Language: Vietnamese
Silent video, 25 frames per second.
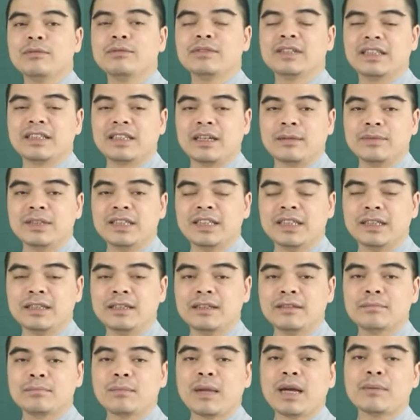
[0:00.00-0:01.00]

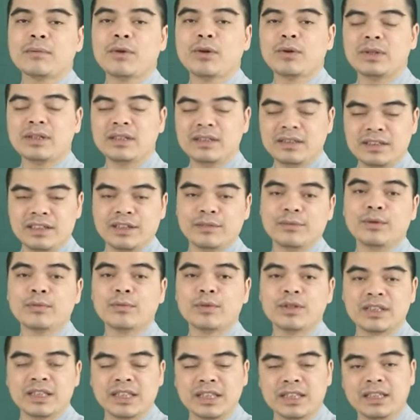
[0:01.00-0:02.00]
0989 34
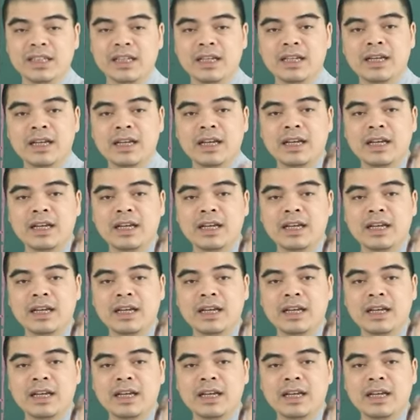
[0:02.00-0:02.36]
9119